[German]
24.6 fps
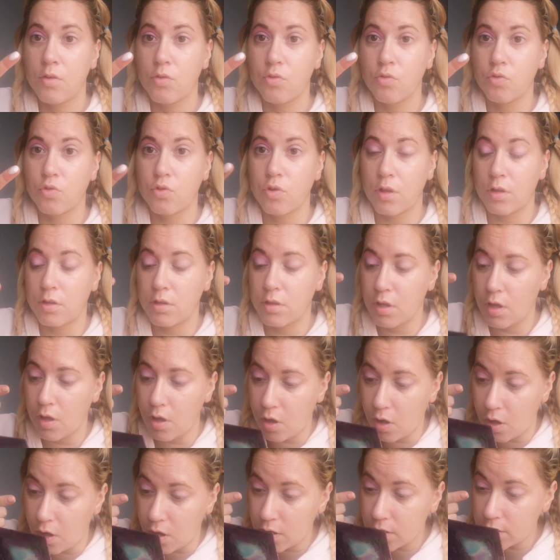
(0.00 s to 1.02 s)
So schaut der
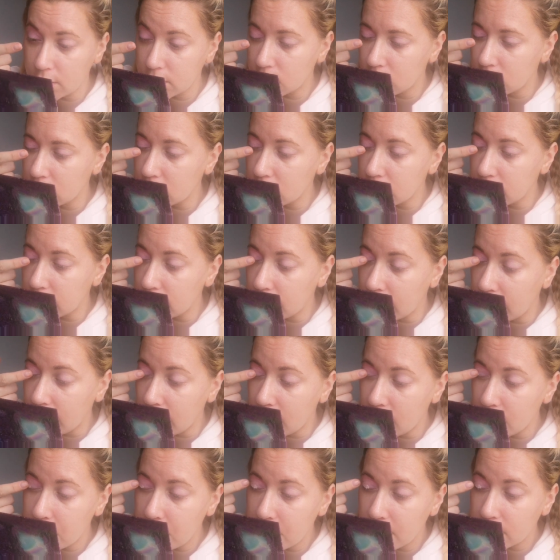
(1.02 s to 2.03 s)
aus und
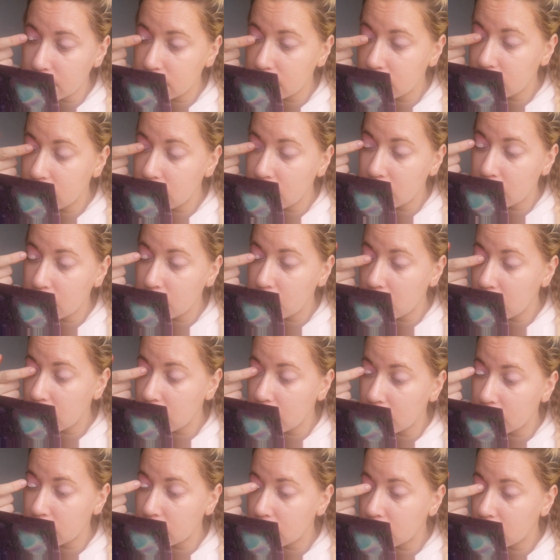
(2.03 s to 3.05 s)
den platziere ich
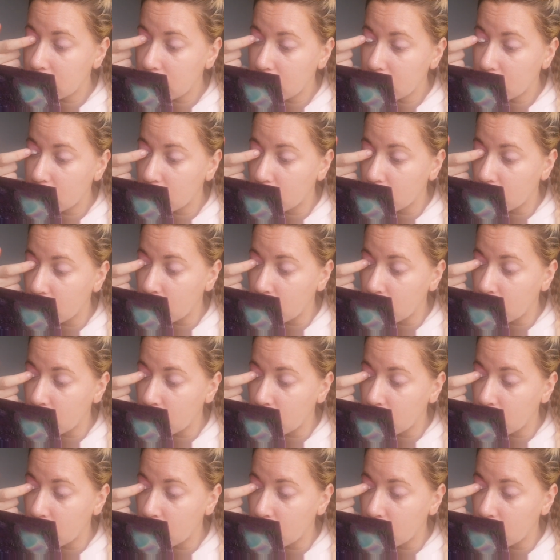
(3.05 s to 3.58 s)
mir jetzt hier